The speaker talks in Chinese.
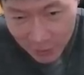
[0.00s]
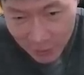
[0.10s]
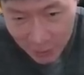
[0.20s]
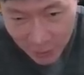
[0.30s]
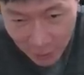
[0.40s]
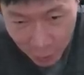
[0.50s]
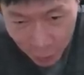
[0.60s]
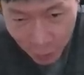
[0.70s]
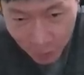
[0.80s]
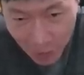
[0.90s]
持
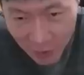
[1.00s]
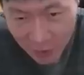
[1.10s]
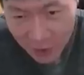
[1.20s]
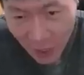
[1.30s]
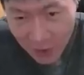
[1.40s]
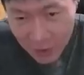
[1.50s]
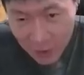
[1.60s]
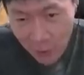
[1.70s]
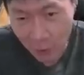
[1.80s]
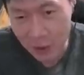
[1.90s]
续明示暗
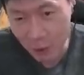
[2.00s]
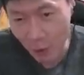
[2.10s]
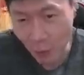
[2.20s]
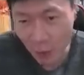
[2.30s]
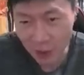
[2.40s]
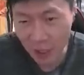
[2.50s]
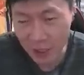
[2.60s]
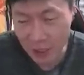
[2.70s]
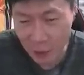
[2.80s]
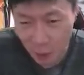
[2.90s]
示，我希望我跟他
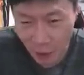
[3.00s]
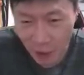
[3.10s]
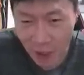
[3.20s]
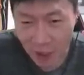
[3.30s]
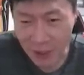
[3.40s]
一起睡。